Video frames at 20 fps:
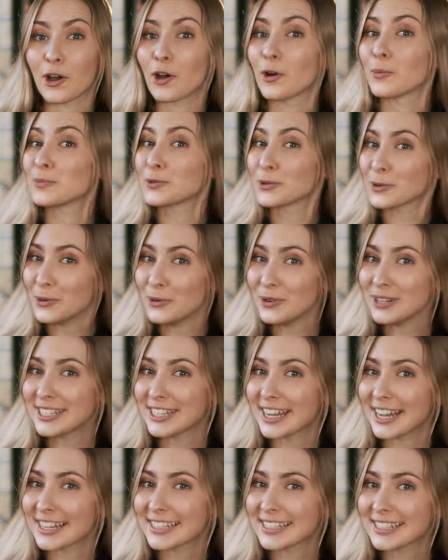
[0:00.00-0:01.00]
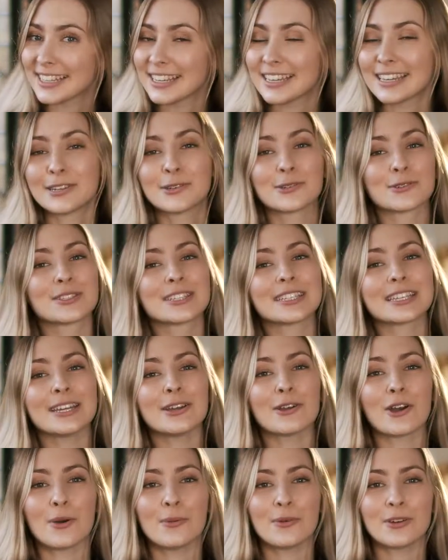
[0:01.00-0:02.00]
Ob Drohnen, Taxi,
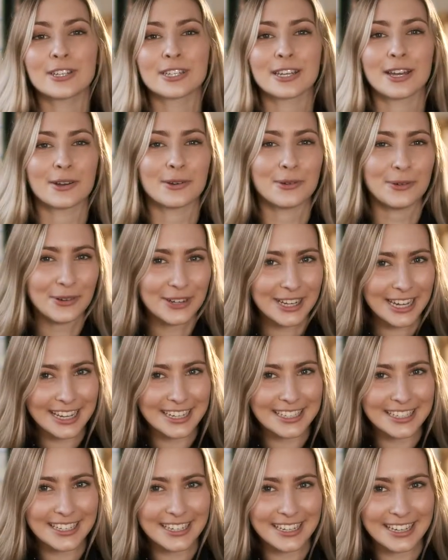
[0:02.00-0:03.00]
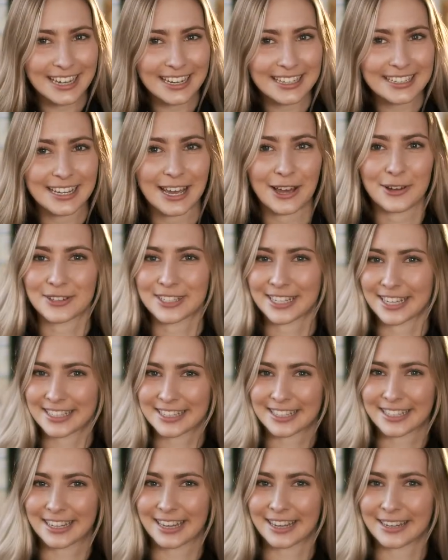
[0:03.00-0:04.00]
Industrieroboter oder intelligente
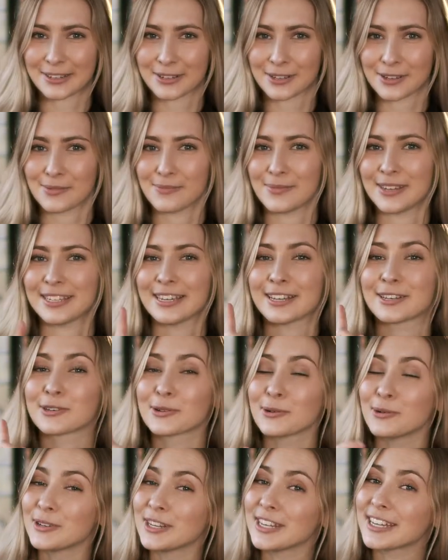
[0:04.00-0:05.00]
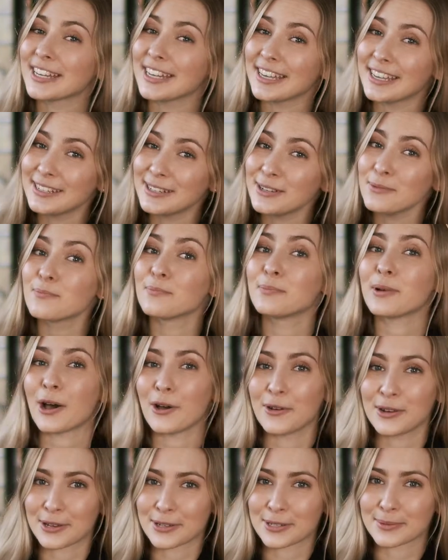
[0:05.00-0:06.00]
HaushaltsGeräte, MechatronikerInnen
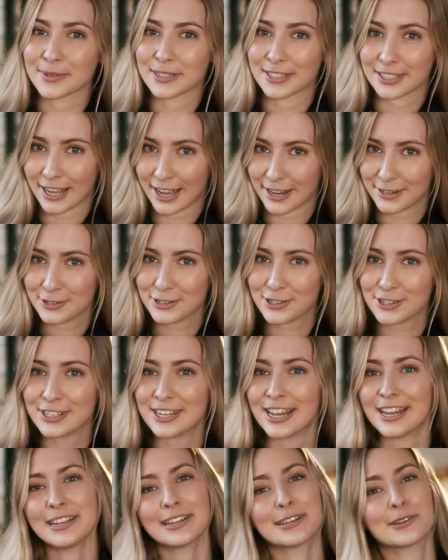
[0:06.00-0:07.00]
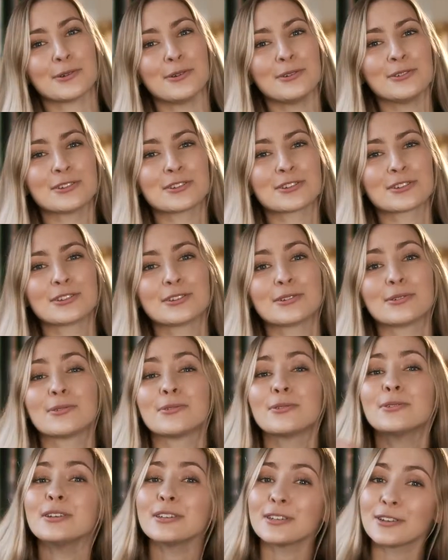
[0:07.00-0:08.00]
bauen aus mechanischen, elektronischen
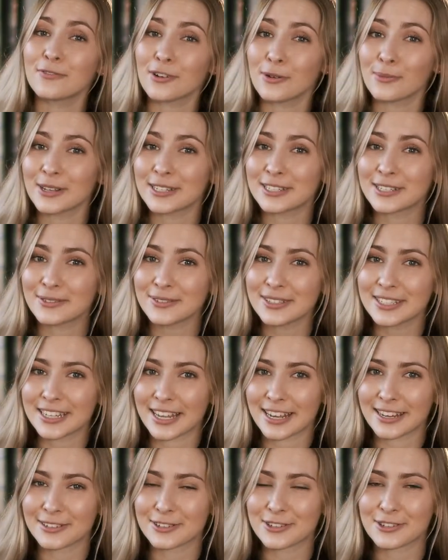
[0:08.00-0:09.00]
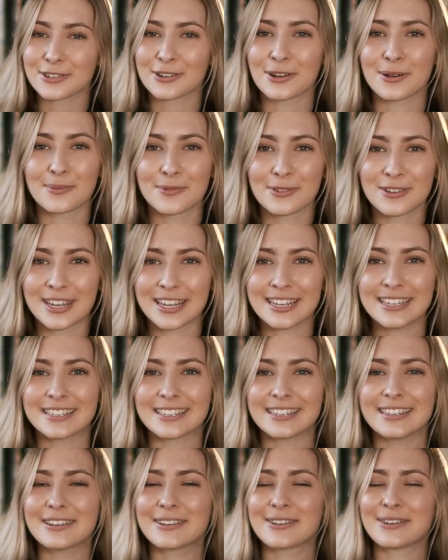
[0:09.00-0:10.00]
und informationstechnischen
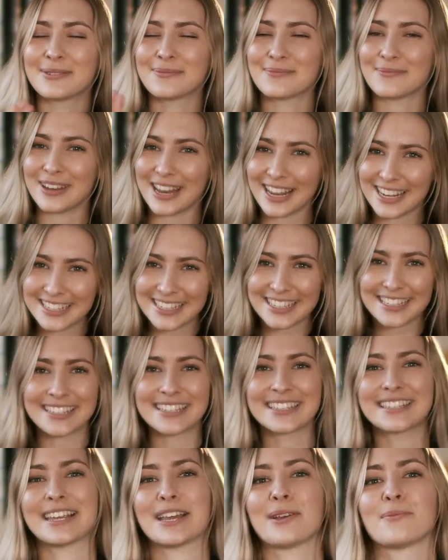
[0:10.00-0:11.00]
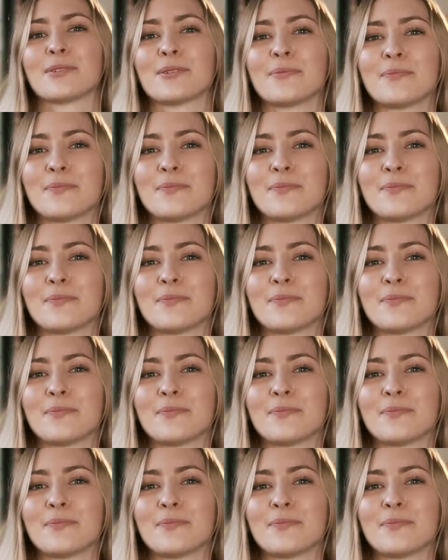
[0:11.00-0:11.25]
Komponenten komplexe Systeme.